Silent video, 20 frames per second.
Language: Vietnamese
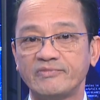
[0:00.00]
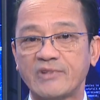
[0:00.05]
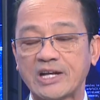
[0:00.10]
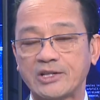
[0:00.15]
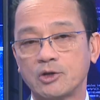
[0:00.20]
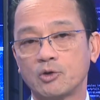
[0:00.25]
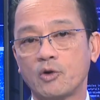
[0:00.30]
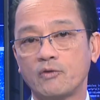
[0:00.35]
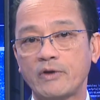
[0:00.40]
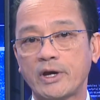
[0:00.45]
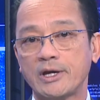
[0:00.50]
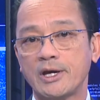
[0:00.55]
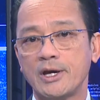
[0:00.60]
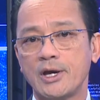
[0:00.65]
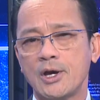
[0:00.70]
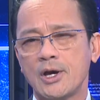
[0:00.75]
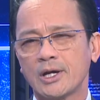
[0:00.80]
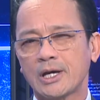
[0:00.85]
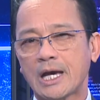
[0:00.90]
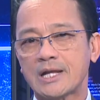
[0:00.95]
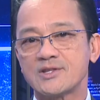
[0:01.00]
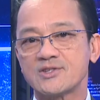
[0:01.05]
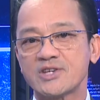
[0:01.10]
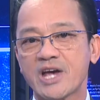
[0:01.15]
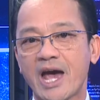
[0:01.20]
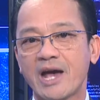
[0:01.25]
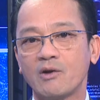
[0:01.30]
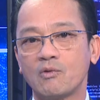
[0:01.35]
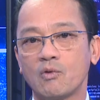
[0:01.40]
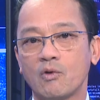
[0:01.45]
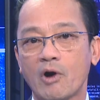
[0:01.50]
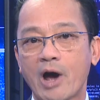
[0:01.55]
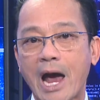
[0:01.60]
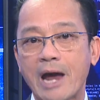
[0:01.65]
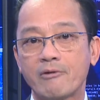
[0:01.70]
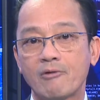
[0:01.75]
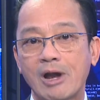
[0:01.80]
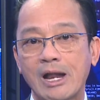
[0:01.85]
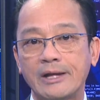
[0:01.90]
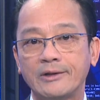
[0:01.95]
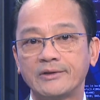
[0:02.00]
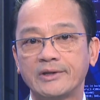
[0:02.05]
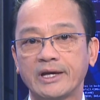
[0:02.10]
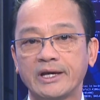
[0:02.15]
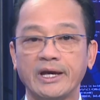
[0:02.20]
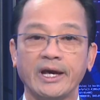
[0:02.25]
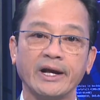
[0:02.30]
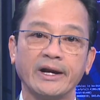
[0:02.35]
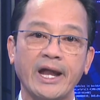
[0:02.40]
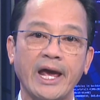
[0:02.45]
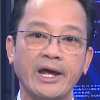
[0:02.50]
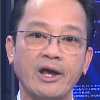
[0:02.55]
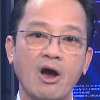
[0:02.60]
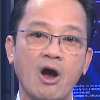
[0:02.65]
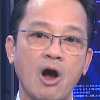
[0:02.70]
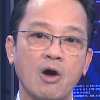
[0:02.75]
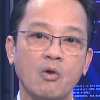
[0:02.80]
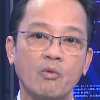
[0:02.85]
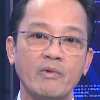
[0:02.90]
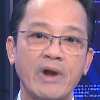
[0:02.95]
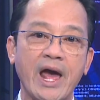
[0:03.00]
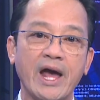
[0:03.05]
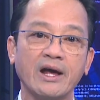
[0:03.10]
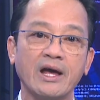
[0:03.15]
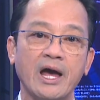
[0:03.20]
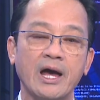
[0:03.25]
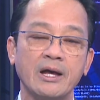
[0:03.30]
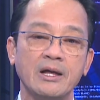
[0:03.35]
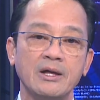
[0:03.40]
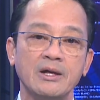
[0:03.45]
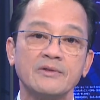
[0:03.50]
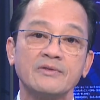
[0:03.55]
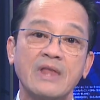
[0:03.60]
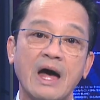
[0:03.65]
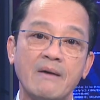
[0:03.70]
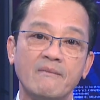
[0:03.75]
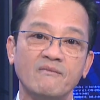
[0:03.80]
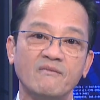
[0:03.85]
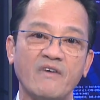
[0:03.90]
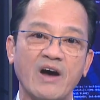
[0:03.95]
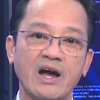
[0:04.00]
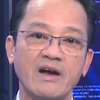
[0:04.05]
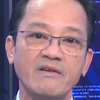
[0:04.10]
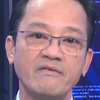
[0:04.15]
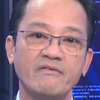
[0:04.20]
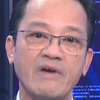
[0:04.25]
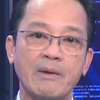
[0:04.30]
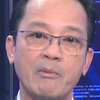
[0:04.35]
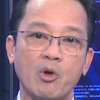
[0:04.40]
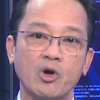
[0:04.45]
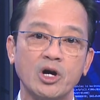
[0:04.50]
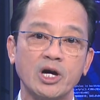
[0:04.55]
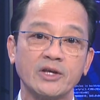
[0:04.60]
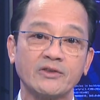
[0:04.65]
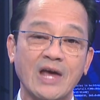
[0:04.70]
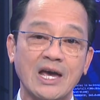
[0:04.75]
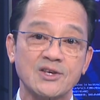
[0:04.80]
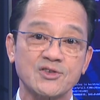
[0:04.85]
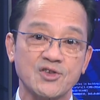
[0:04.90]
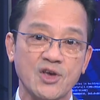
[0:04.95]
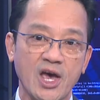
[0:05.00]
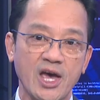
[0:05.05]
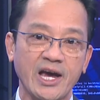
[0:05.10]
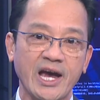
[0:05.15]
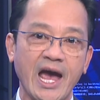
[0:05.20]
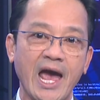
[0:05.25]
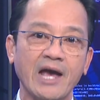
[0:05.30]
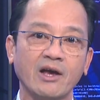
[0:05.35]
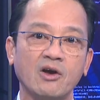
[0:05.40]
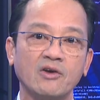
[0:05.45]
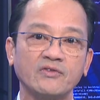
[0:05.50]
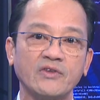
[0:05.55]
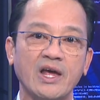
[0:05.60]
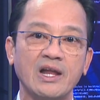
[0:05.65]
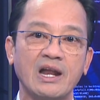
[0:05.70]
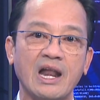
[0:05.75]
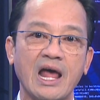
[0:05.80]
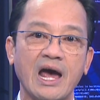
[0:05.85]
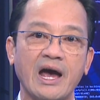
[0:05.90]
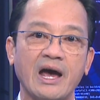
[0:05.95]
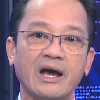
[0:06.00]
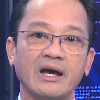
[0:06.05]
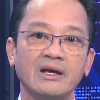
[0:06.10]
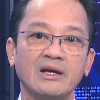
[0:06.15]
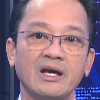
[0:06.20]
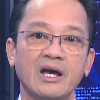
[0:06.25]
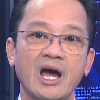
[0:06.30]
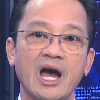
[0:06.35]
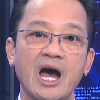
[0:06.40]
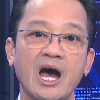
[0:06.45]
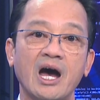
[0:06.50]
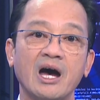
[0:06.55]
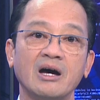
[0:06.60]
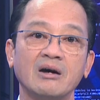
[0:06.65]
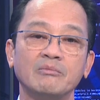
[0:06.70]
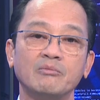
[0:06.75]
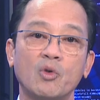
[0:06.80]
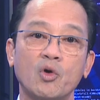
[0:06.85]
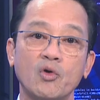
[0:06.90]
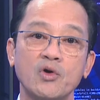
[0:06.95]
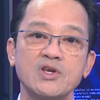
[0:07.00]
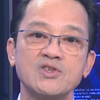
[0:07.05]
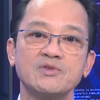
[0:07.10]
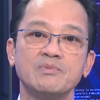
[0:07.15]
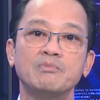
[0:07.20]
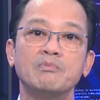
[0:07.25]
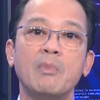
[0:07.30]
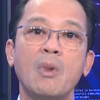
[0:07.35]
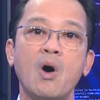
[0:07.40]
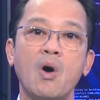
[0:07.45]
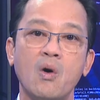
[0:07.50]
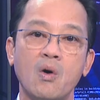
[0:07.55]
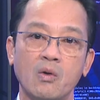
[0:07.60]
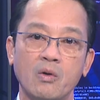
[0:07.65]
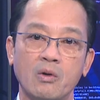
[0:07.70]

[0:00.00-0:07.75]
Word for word: Và thưa quý vị, cảnh sát của Ireland thì hiện nay họ cũng đang à, thẩm vấn về một người tài xế khác có tên là à, Maurice Mo